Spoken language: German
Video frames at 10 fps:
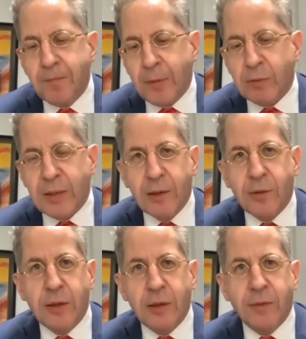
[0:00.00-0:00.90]
Und ein
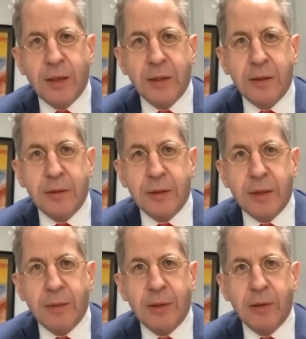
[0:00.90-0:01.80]
Ziel waren
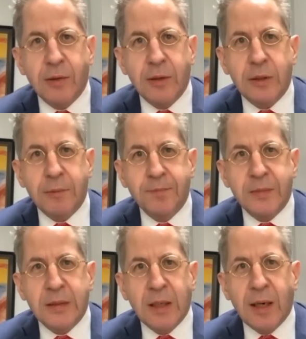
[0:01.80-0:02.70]
damals die
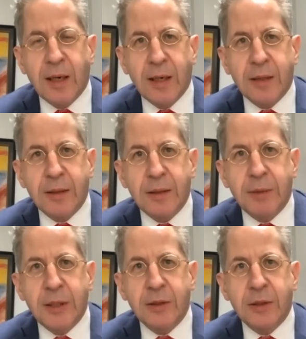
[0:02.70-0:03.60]

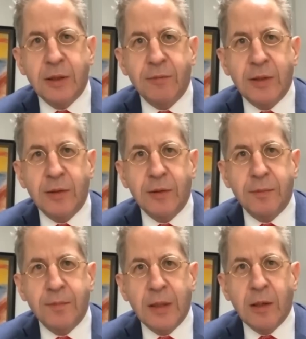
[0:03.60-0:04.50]
ARD-Medien
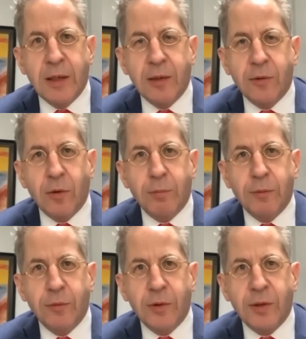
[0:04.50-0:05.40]
gewesen, längst noch
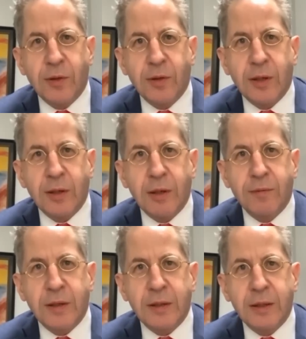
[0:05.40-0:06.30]
bevor es das
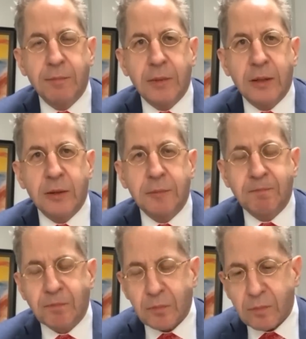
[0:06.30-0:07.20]
ZDF gegeben hatte.
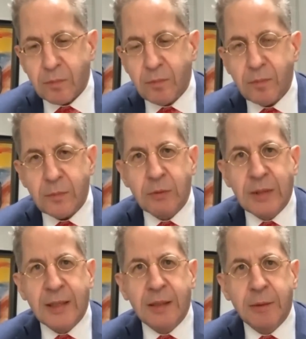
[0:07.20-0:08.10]
Und
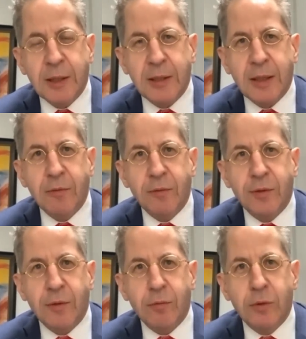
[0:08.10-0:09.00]
da ging man rein und
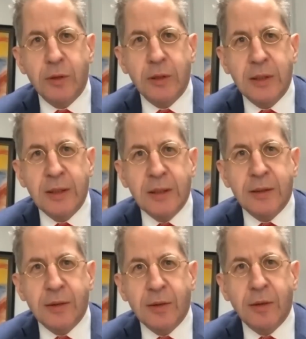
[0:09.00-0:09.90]
versuchte,
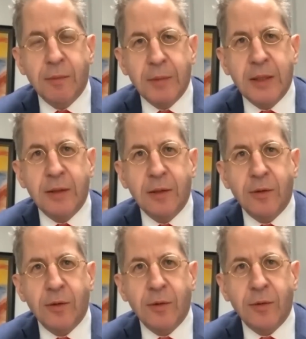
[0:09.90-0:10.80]
diese
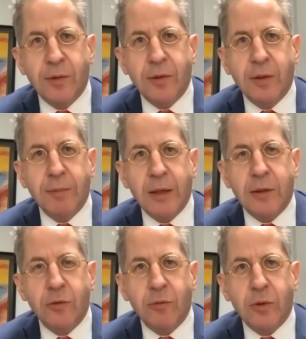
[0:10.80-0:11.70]
Medien
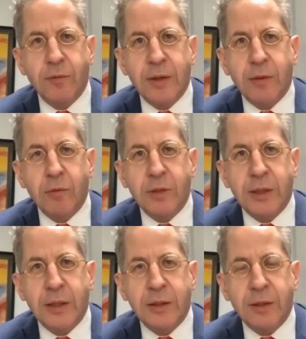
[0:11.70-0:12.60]
systematisch zu unterwandern. Unter
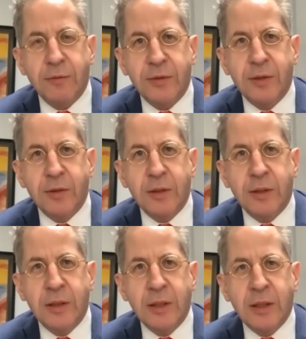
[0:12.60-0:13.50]
der Devise,
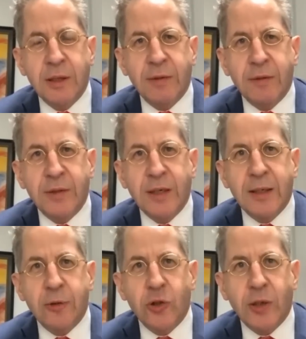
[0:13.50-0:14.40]
wenn wir
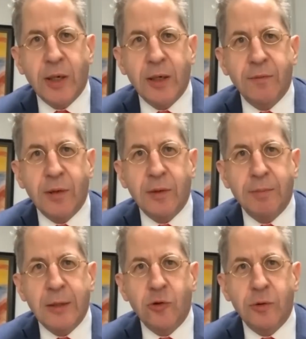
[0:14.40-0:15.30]
entscheiden, was die
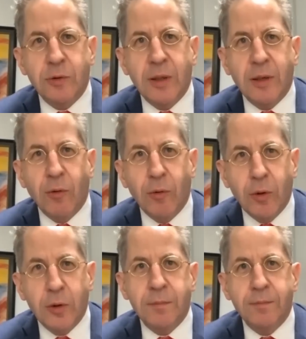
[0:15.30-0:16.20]
Menschen
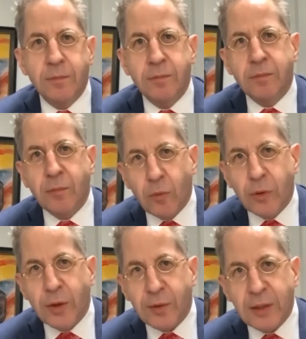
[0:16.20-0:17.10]
hören
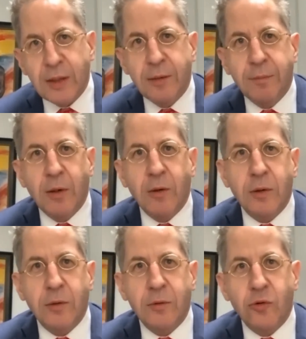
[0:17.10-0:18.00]
oder sehen, auch
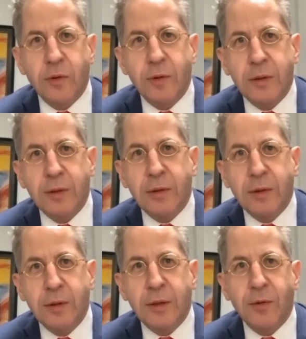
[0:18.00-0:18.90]
schon
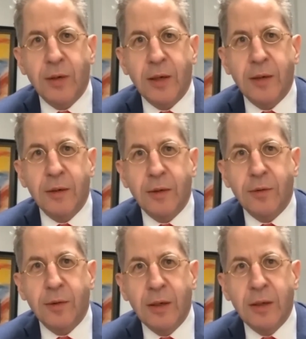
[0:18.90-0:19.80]
in den Zeiten
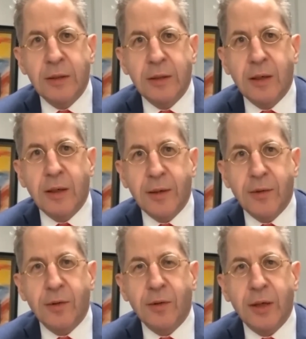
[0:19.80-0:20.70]
des, ja,
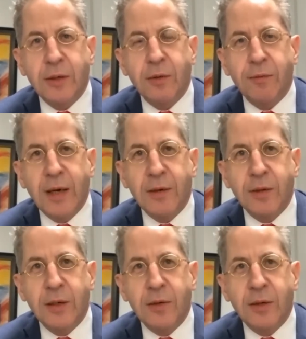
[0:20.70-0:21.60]
ersten Zeiten des
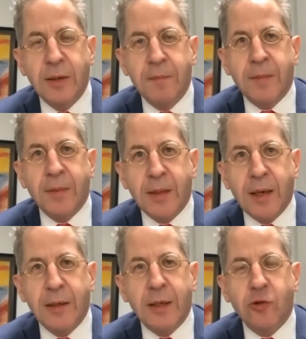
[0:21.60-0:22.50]
Fernsehens,
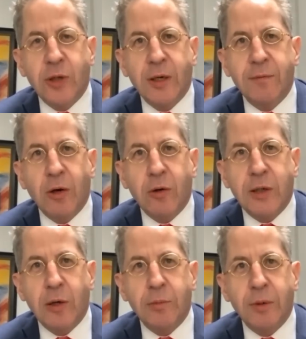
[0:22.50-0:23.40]
dann entscheiden wir auch
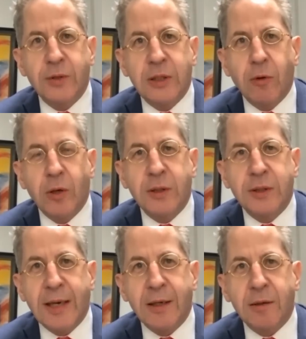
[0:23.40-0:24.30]
darüber, wie die Leute
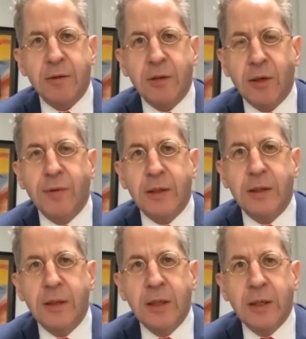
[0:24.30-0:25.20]
denken. Das war
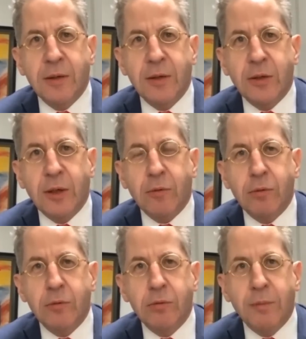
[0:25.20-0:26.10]
die Sicht der
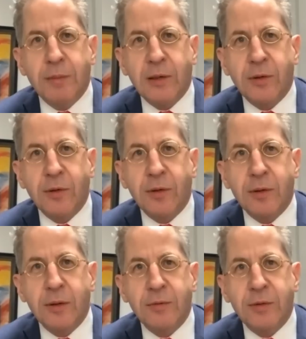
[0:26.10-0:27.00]

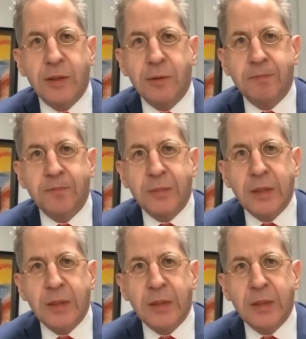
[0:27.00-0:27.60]
Kulturmarxisten gewesen.